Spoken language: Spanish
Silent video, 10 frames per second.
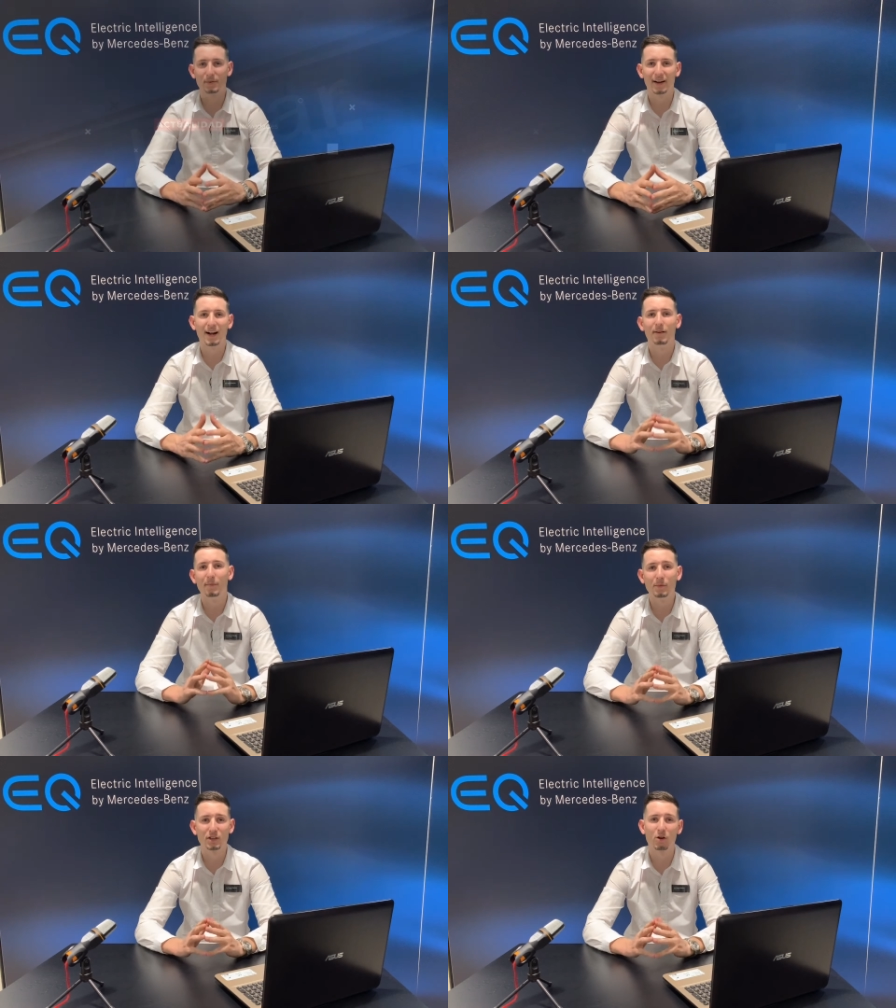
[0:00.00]
semana
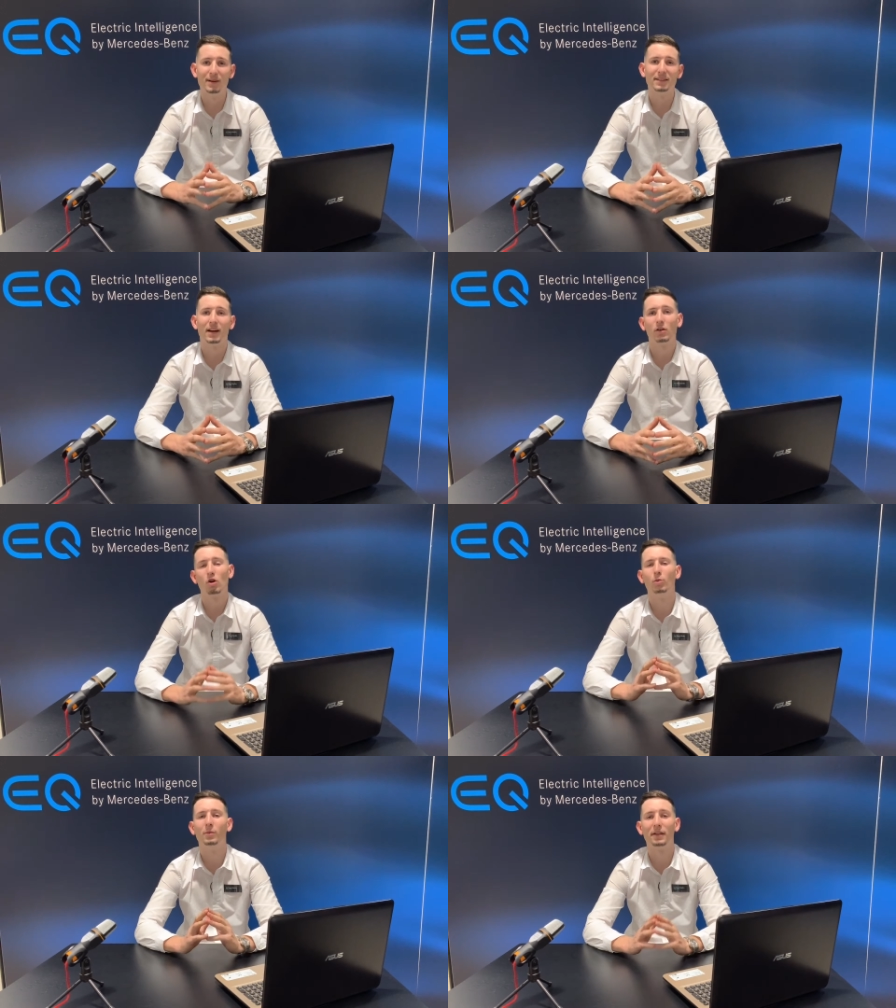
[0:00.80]
vamos a comentaros
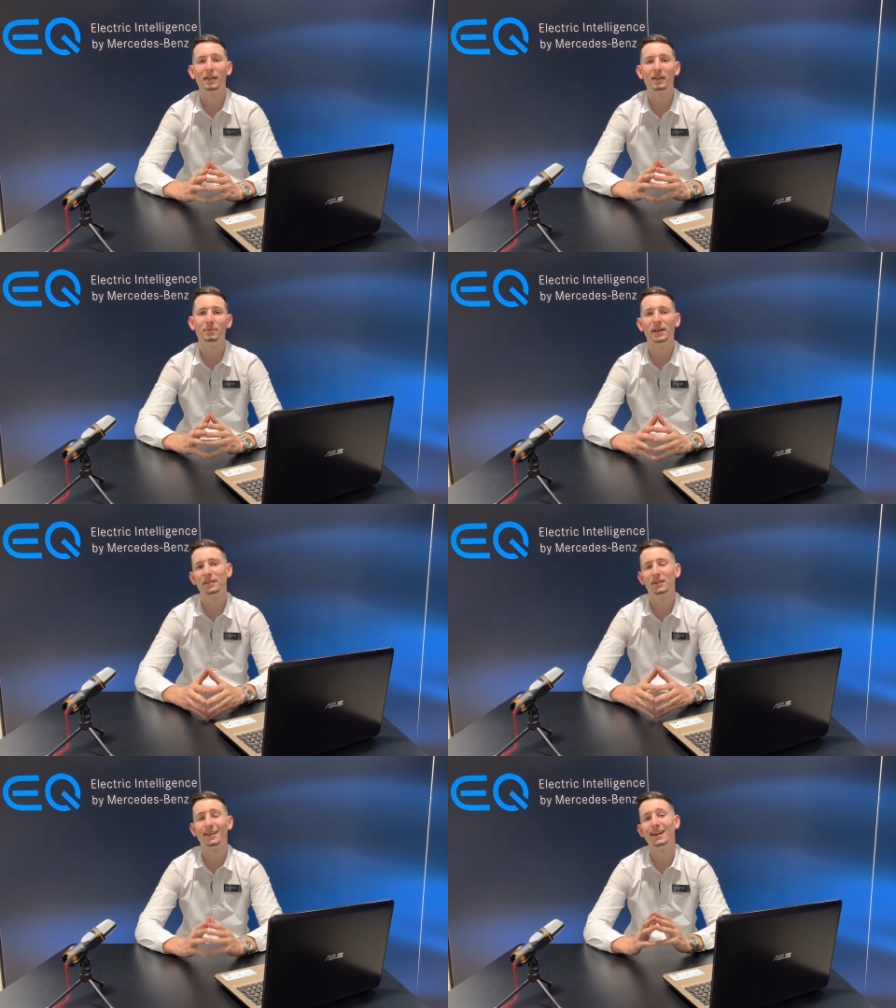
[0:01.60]
cómo
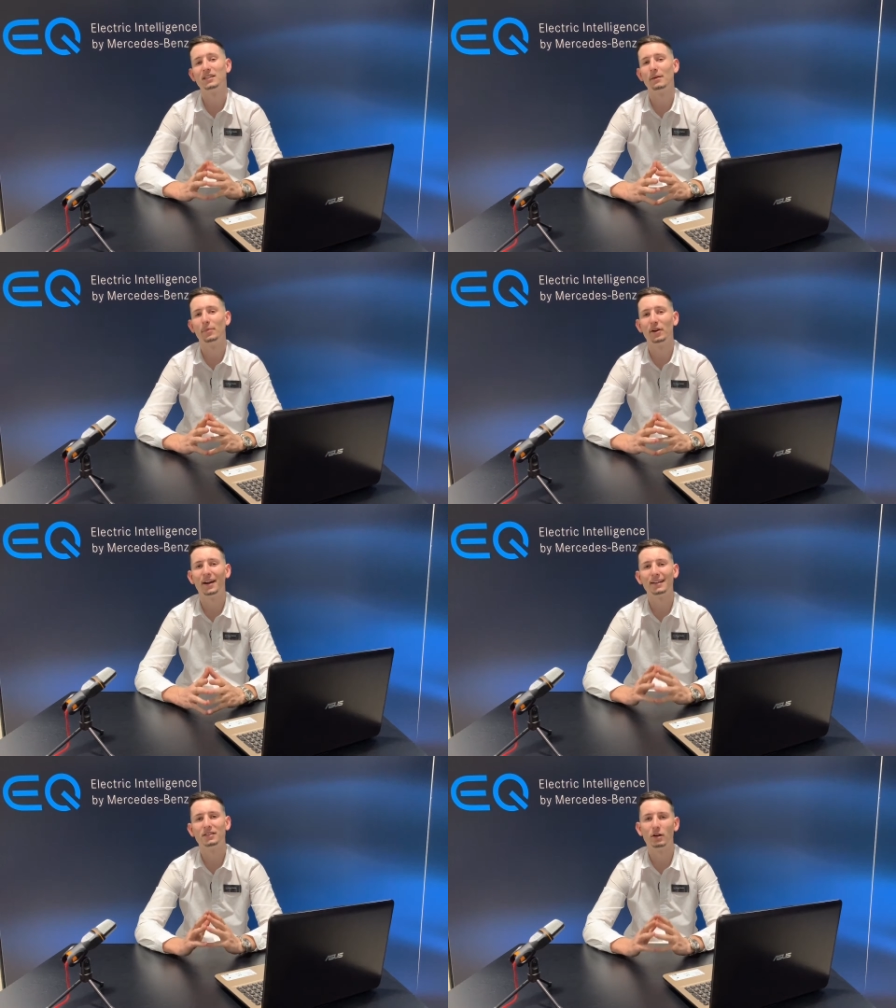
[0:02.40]
Mercedes-Benz quiere ser
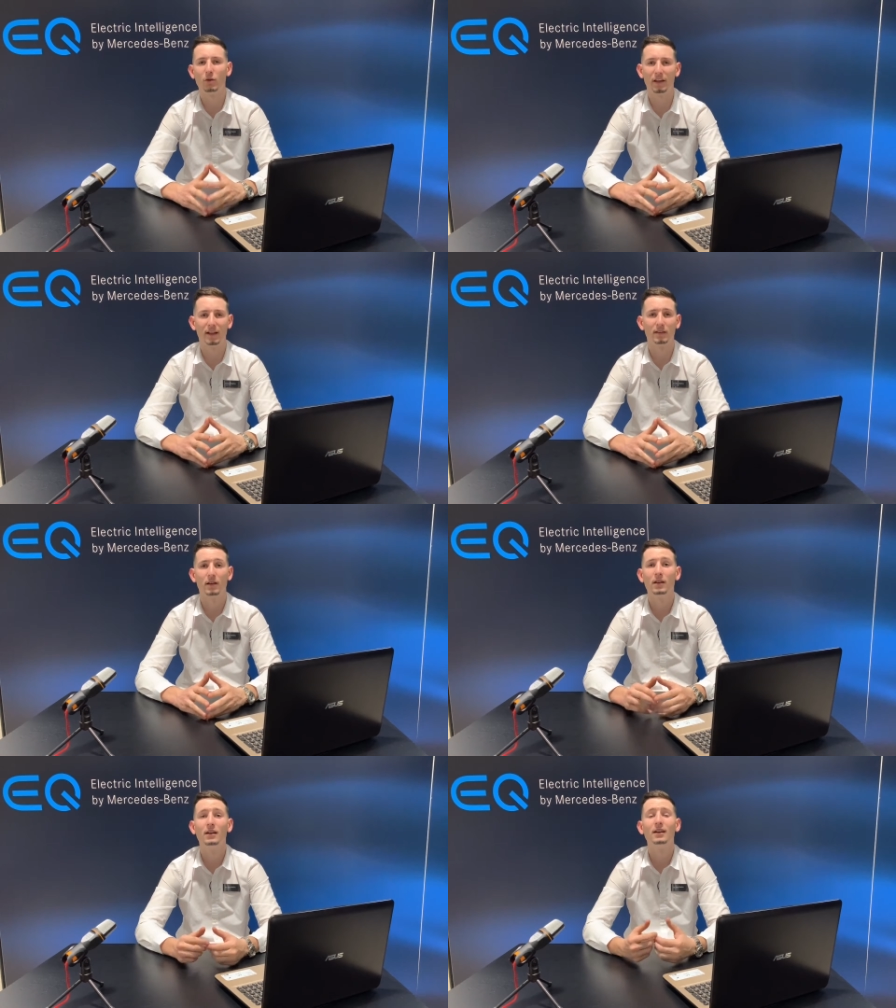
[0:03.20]
pionera en seguridad,
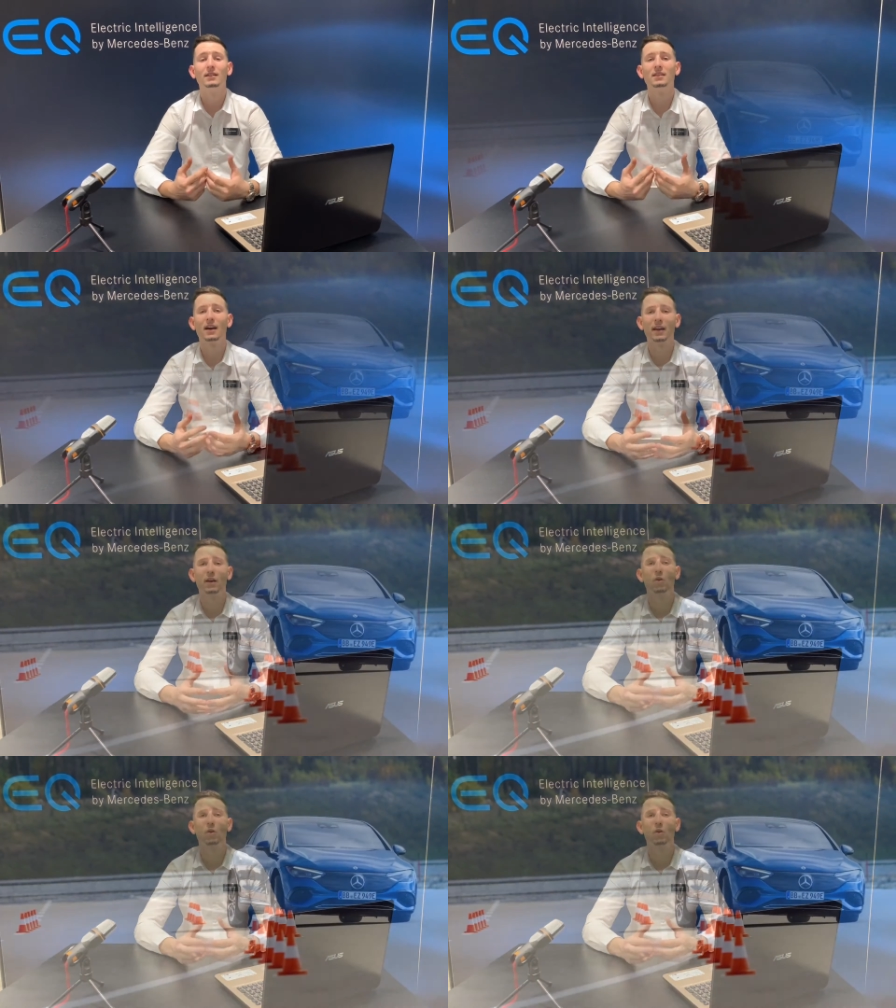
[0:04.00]
ya que